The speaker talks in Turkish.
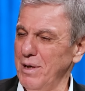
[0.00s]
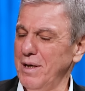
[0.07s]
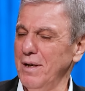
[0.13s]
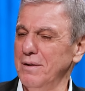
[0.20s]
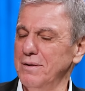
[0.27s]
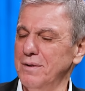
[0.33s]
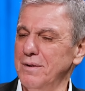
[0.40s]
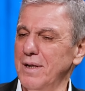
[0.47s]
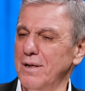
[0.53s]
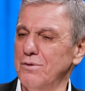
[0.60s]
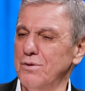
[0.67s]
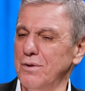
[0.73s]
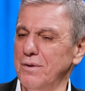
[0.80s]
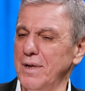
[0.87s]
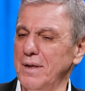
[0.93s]
Bakanlığı'ndan
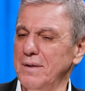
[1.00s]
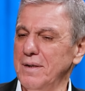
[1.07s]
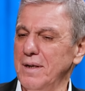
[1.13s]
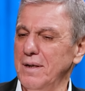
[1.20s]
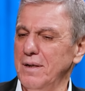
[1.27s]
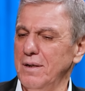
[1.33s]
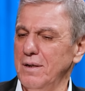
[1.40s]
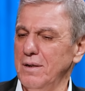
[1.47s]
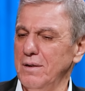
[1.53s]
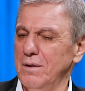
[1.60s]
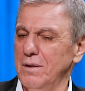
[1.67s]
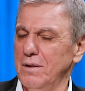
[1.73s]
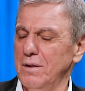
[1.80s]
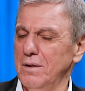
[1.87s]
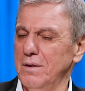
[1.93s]
sonra.
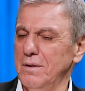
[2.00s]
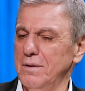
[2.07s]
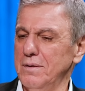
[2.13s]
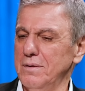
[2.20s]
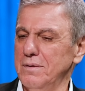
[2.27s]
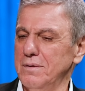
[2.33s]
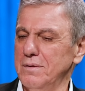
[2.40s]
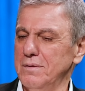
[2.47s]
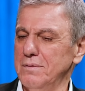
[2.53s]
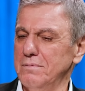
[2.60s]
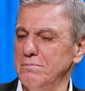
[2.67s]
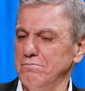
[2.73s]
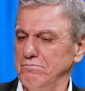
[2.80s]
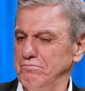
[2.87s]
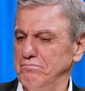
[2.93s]
Ee,
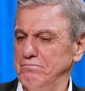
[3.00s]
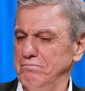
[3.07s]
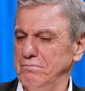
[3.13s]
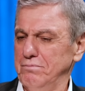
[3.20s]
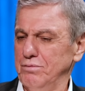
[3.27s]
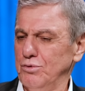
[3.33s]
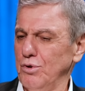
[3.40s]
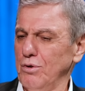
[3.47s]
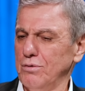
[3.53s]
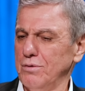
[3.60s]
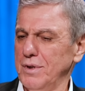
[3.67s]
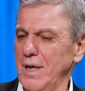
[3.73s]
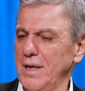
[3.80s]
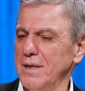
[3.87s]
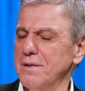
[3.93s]
çok
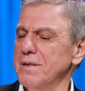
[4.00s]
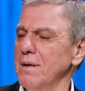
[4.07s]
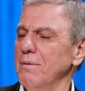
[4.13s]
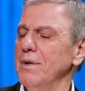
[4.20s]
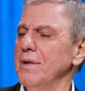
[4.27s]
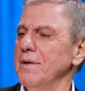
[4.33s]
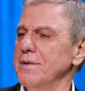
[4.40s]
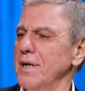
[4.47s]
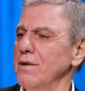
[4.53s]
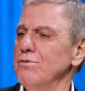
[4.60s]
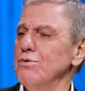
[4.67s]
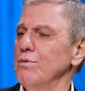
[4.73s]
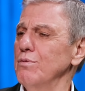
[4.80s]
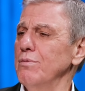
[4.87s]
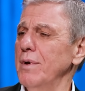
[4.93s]
yakın zamanda Sayın
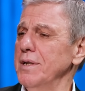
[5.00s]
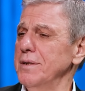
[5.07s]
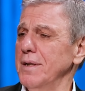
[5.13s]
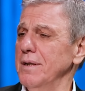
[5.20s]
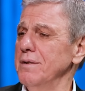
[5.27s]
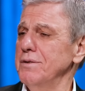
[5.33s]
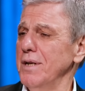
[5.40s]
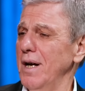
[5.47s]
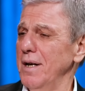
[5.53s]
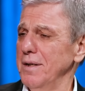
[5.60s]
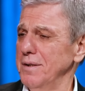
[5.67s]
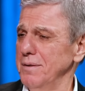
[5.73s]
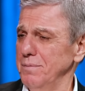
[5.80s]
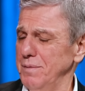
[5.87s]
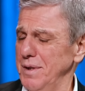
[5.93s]
Cumhurbaşkanı
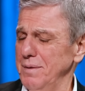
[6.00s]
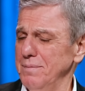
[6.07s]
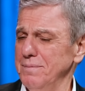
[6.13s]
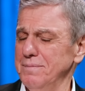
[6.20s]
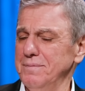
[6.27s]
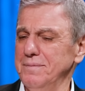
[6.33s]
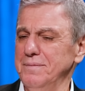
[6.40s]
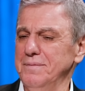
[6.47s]
çağırdı benim.